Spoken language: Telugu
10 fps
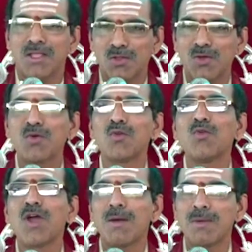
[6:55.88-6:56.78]
ఏదో
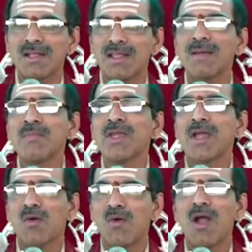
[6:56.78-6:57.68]
గురువు కాబట్టి
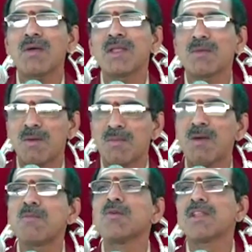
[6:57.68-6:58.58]
గోడ మీద
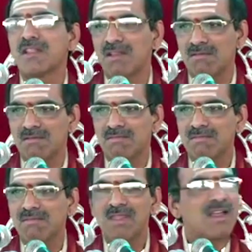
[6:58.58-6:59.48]
బొమ్మలో పూజిద్దాం
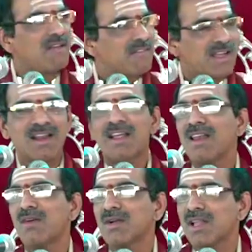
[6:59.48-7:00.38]

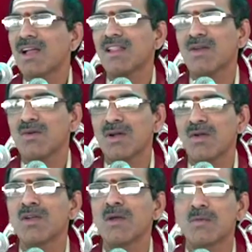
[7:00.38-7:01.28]
విగ్రహంలో ఉంటే కదలకుండా
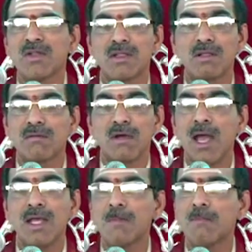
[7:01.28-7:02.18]
ఉంటే పూజిద్దాం
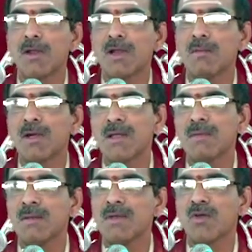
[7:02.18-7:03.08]
ఆయన ఎప్పుడన్నా వెళ్ళి
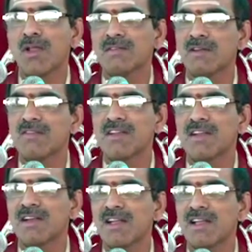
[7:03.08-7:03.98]
మన మీద వస్త్రం
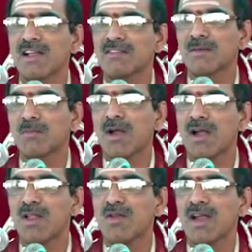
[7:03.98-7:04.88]
వేసాడంటే కాస్త పురాణాల్లో